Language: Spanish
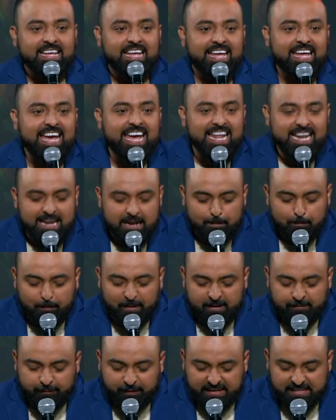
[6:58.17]
él
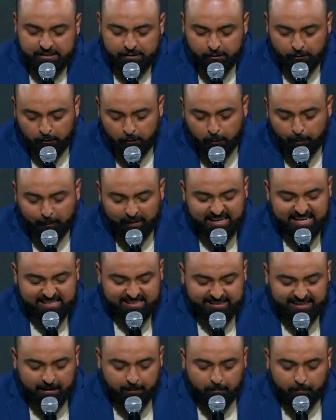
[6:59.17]
perfeccionó para
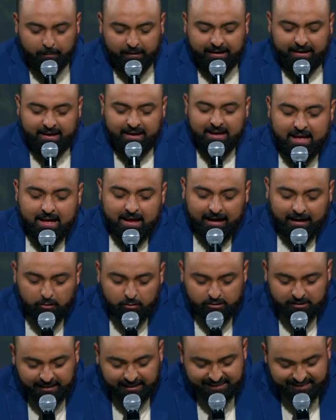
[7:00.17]
siempre a
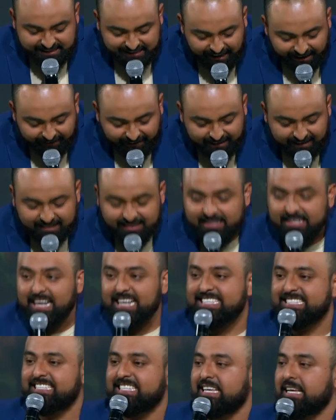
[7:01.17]
los que estaban
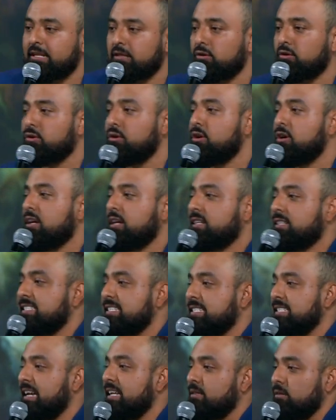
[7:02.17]
haciendo
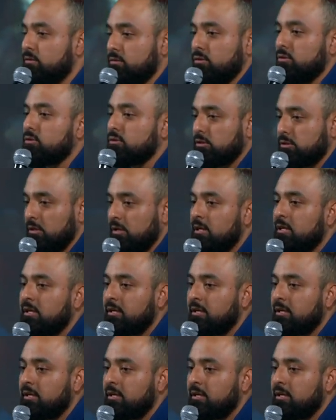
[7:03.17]
santos.